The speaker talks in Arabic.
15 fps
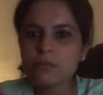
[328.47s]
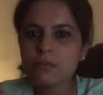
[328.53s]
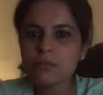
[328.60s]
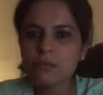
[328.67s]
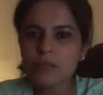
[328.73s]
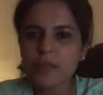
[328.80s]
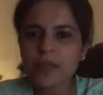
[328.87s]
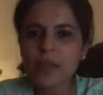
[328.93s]

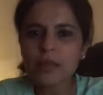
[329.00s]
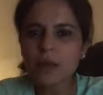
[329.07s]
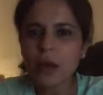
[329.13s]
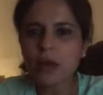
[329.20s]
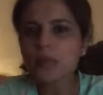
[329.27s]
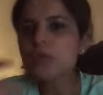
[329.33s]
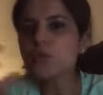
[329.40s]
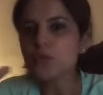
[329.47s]
فيه
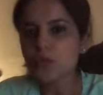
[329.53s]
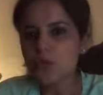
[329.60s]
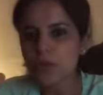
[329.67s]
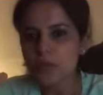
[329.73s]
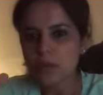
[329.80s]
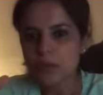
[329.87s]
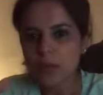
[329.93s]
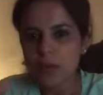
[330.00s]
تأثر
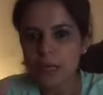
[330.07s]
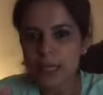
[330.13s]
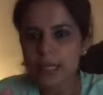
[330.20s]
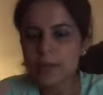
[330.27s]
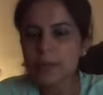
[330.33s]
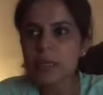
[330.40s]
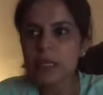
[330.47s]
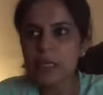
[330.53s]

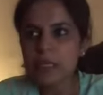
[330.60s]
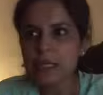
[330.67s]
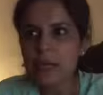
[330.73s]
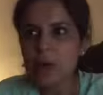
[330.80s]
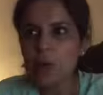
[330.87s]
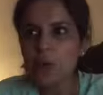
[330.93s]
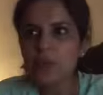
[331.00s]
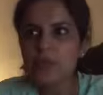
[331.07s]
كبير
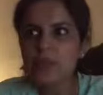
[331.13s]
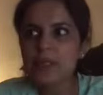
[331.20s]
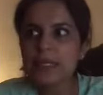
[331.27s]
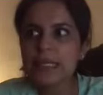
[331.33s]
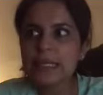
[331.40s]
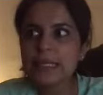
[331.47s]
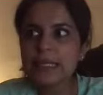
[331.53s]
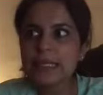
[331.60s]
أو
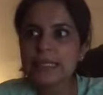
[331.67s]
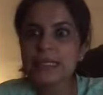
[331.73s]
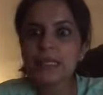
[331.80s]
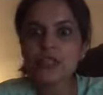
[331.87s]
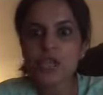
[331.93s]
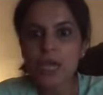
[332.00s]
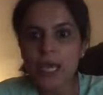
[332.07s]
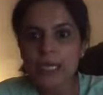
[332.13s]
فيه
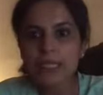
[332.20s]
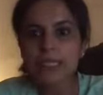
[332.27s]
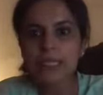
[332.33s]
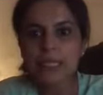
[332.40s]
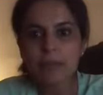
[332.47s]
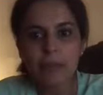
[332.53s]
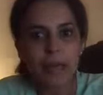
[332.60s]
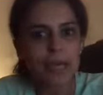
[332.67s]
استشهاد
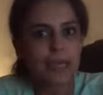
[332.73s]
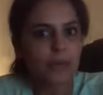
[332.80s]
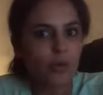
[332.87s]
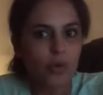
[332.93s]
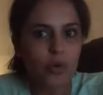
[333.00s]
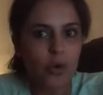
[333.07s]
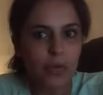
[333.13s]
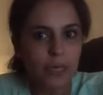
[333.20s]
كتير بآيات
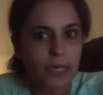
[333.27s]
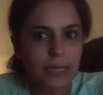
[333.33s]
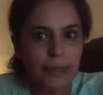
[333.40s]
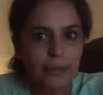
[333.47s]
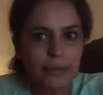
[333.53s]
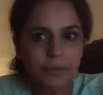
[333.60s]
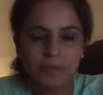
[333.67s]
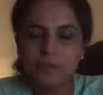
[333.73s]
قرآنية
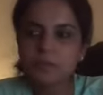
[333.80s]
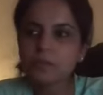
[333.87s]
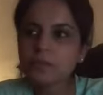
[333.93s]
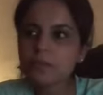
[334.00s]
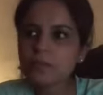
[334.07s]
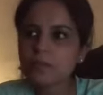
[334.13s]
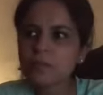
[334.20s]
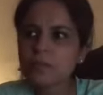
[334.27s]

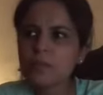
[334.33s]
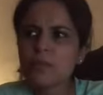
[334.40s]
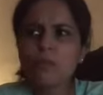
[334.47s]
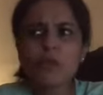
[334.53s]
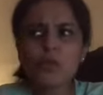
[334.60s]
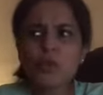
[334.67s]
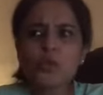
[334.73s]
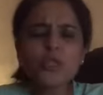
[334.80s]

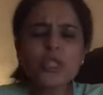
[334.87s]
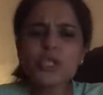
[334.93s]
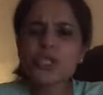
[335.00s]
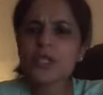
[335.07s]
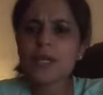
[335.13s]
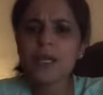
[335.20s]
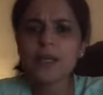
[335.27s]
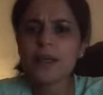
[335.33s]
مظنش
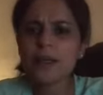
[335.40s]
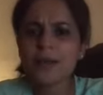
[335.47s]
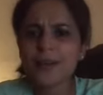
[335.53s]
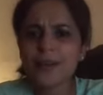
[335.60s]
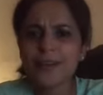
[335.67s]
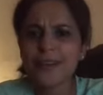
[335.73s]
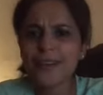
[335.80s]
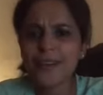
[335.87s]
ده
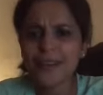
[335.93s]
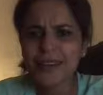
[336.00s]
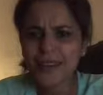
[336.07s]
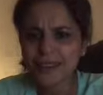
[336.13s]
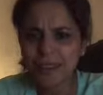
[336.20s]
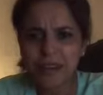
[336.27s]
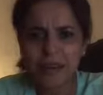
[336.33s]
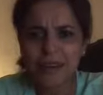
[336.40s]

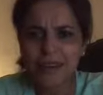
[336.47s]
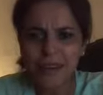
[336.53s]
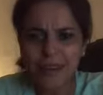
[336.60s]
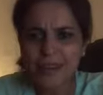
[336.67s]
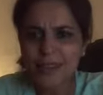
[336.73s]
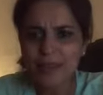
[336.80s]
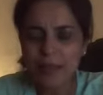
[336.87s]
ترك للإسلام